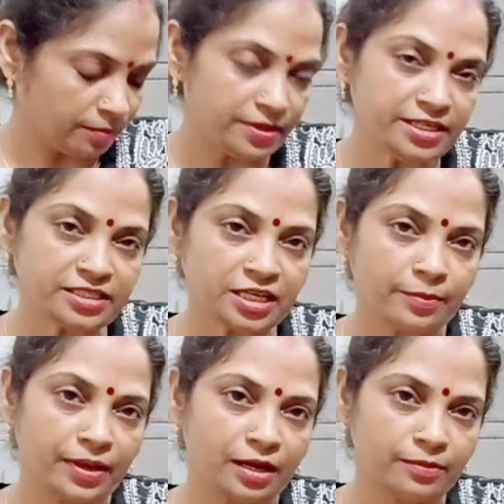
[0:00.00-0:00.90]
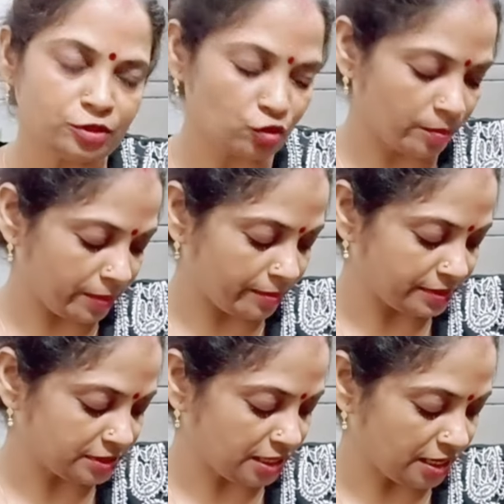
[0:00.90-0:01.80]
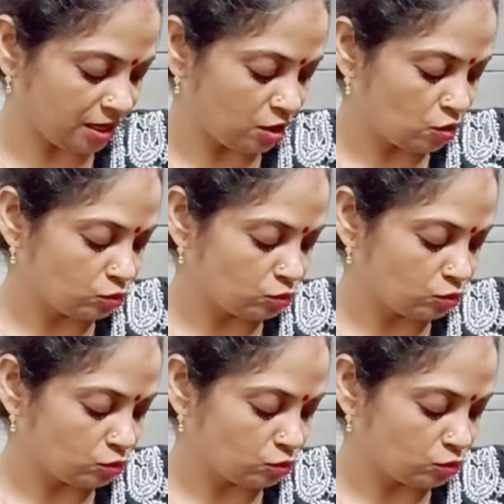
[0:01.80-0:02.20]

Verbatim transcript: प्लीट्स के बगल में जो कपड़ा बसता है ना